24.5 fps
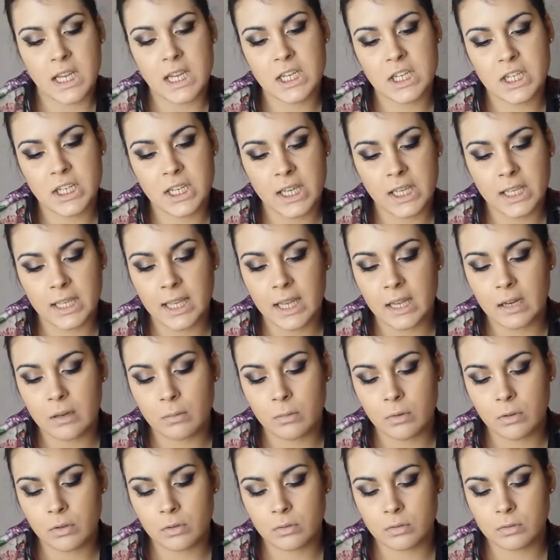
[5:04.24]
acheté
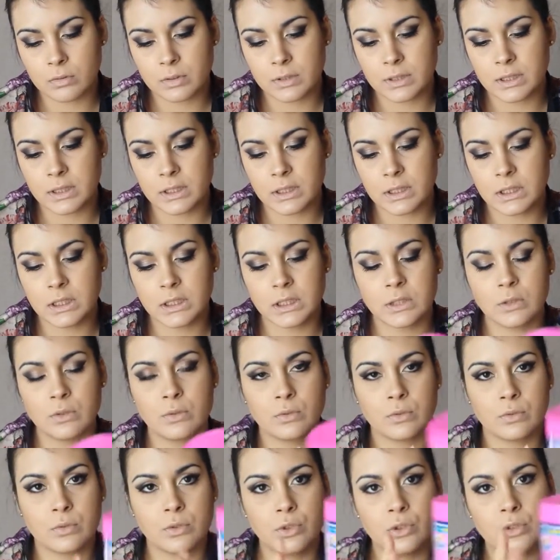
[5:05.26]
également aussi
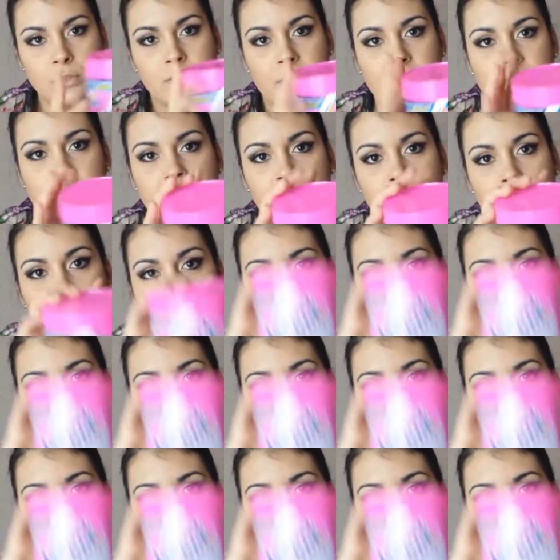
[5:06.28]
donc, du Vanish